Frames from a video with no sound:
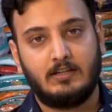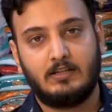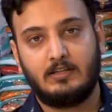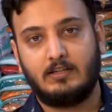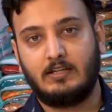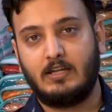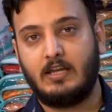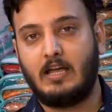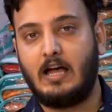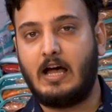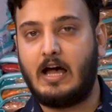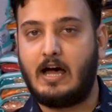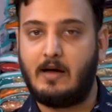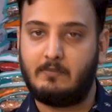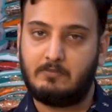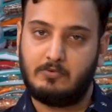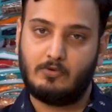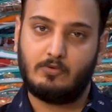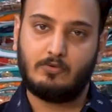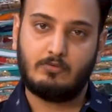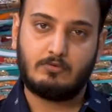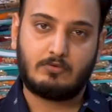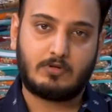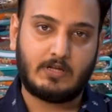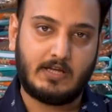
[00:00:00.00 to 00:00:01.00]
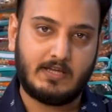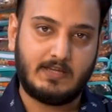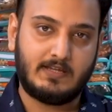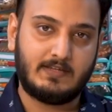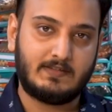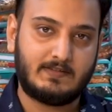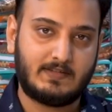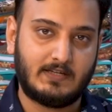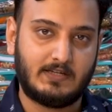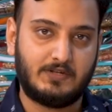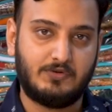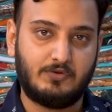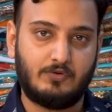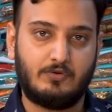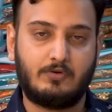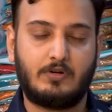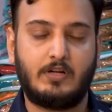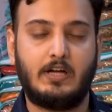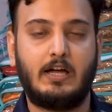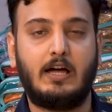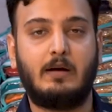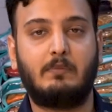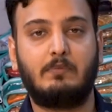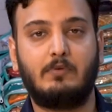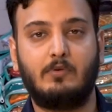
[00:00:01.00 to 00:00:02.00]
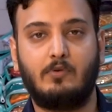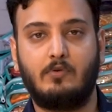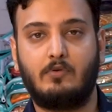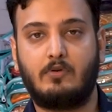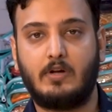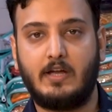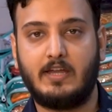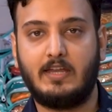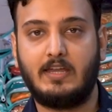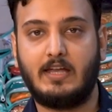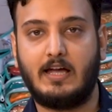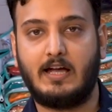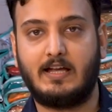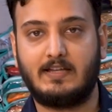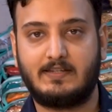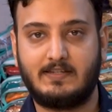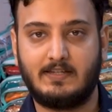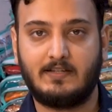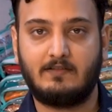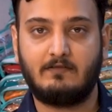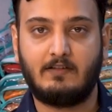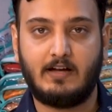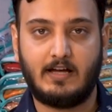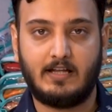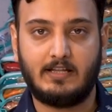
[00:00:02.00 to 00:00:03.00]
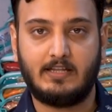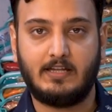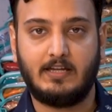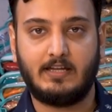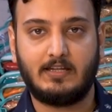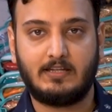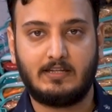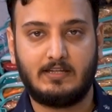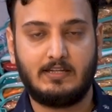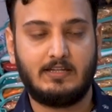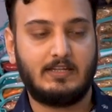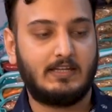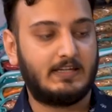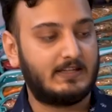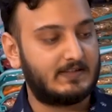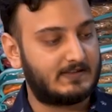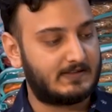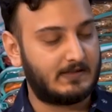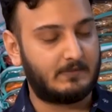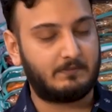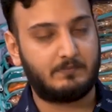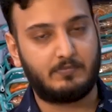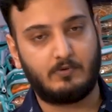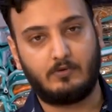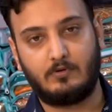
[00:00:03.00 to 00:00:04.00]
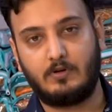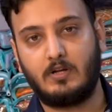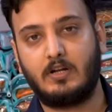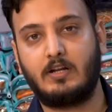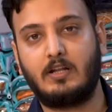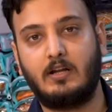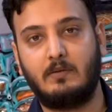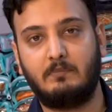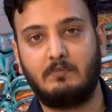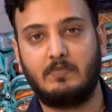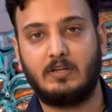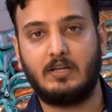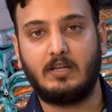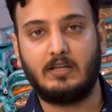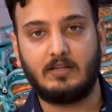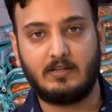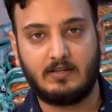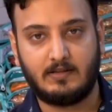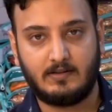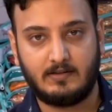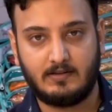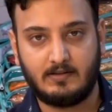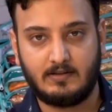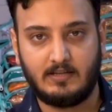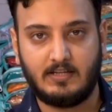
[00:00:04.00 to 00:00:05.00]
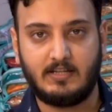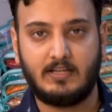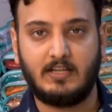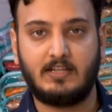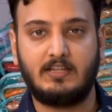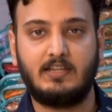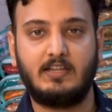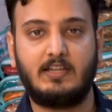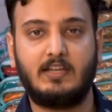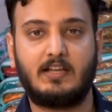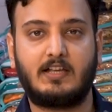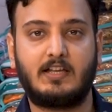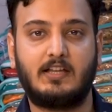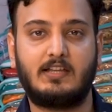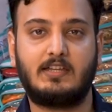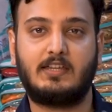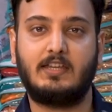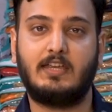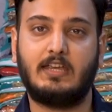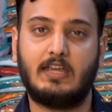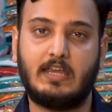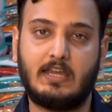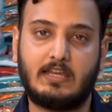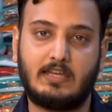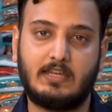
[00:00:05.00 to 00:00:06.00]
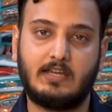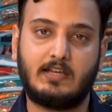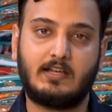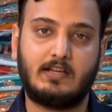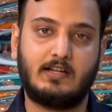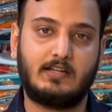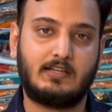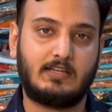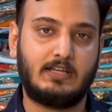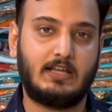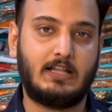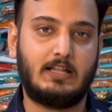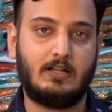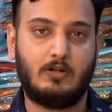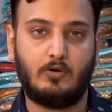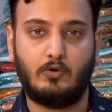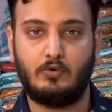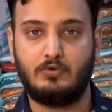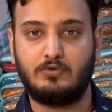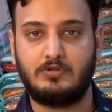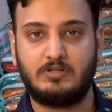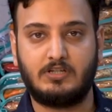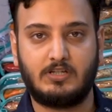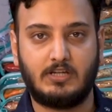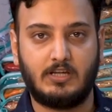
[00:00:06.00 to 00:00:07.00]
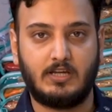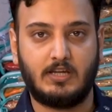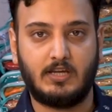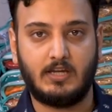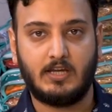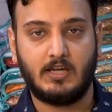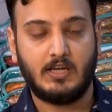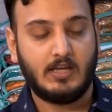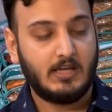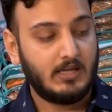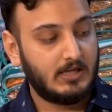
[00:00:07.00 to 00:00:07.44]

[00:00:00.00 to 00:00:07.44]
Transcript: ये आप लोगों का ही सहयोग है आप लोगों का ही आशीर्वाद है कि ये सब प्रोडक्ट हमने धीरे धीरे करके एक एक करके लॉन्च किए